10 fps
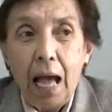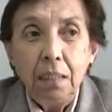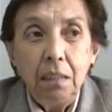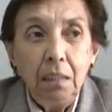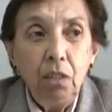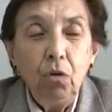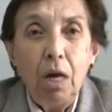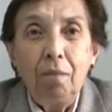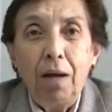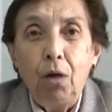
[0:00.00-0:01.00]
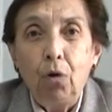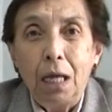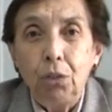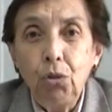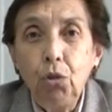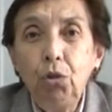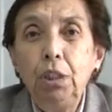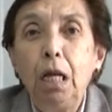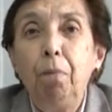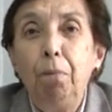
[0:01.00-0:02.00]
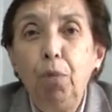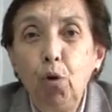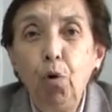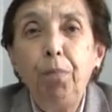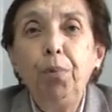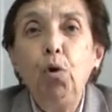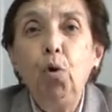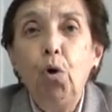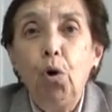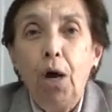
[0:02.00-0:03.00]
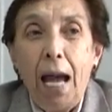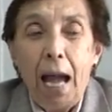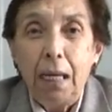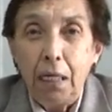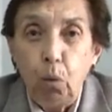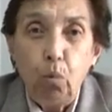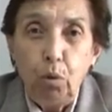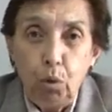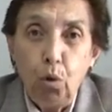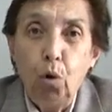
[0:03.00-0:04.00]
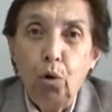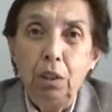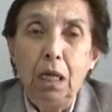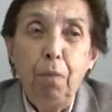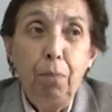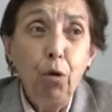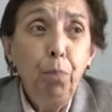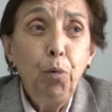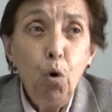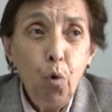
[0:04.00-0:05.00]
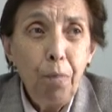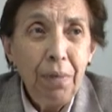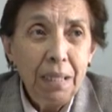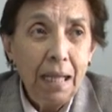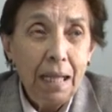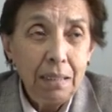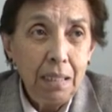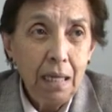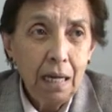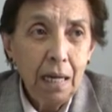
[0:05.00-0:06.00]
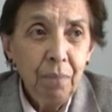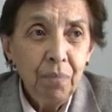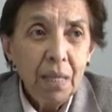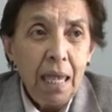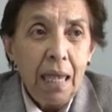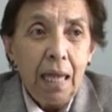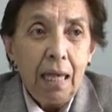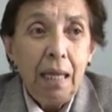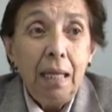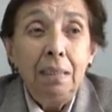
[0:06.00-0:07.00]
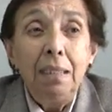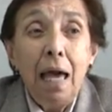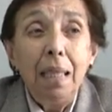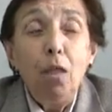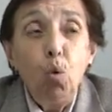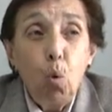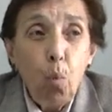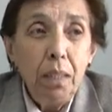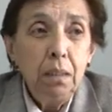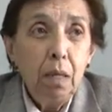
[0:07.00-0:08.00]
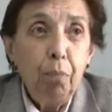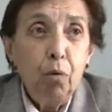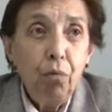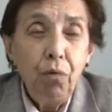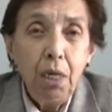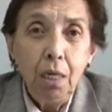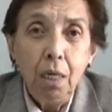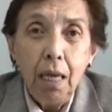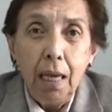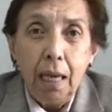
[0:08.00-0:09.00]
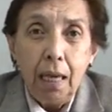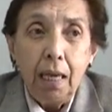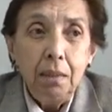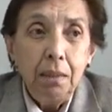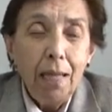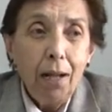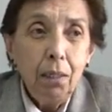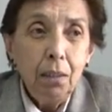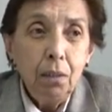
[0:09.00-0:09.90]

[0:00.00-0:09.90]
Ha sido la valoración del propio agricultor, del propio hombre de la tierra, que se ha dado cuenta por fin que está